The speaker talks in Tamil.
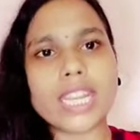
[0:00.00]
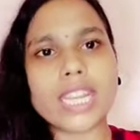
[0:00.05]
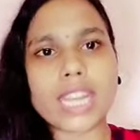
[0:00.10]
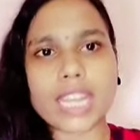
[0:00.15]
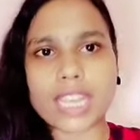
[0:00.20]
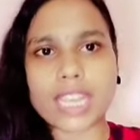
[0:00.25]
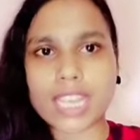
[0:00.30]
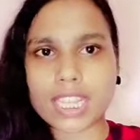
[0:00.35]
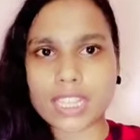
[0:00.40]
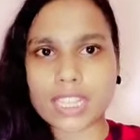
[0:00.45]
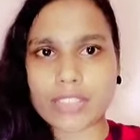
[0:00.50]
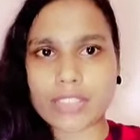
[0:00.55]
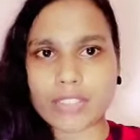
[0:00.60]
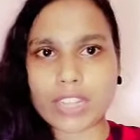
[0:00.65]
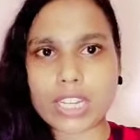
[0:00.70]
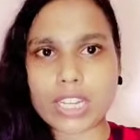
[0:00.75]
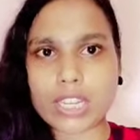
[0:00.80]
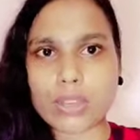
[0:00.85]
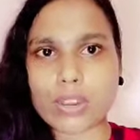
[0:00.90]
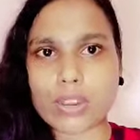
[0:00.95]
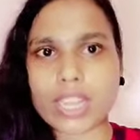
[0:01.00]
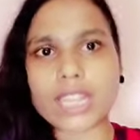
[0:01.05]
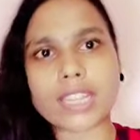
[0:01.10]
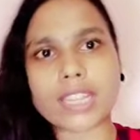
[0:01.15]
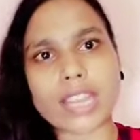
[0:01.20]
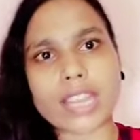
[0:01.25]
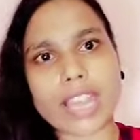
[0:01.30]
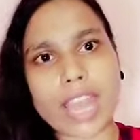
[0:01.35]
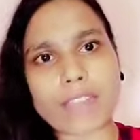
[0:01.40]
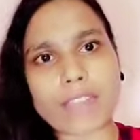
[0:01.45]
இன்றைக்கி இந்த வீடியோவில்
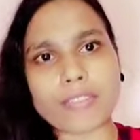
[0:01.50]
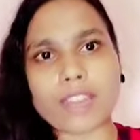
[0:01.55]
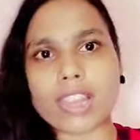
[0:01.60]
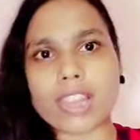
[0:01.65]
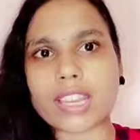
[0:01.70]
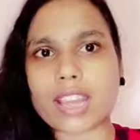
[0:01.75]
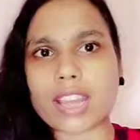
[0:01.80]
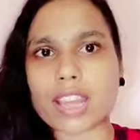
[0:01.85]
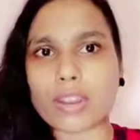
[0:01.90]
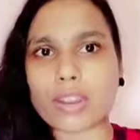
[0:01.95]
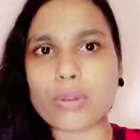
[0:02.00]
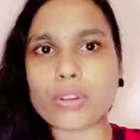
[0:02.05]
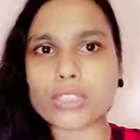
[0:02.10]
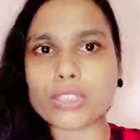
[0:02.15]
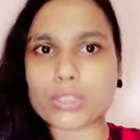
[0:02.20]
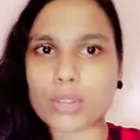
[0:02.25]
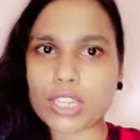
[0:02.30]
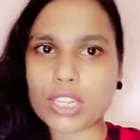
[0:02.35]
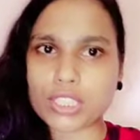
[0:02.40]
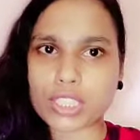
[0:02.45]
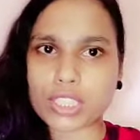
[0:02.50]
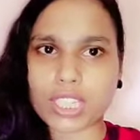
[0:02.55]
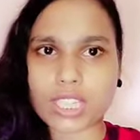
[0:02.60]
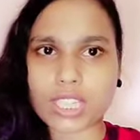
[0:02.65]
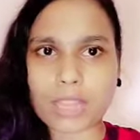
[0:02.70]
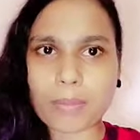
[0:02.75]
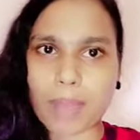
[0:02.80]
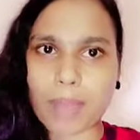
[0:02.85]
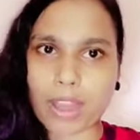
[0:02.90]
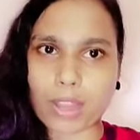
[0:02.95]
இந்த ஹேர் ஃபாலுக்கான ஒரு சொல்லி
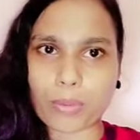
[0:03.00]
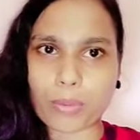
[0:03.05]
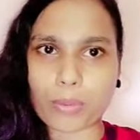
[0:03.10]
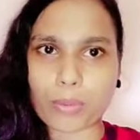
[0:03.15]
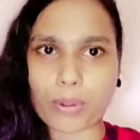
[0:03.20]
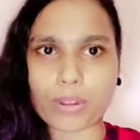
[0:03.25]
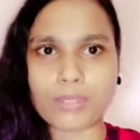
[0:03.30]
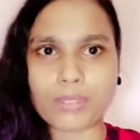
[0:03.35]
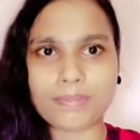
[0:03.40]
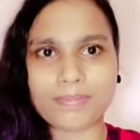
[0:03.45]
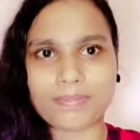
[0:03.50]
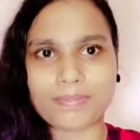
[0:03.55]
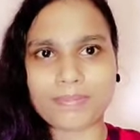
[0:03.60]
சொல்யூஷனை தான் பார்க்க போகிறோம்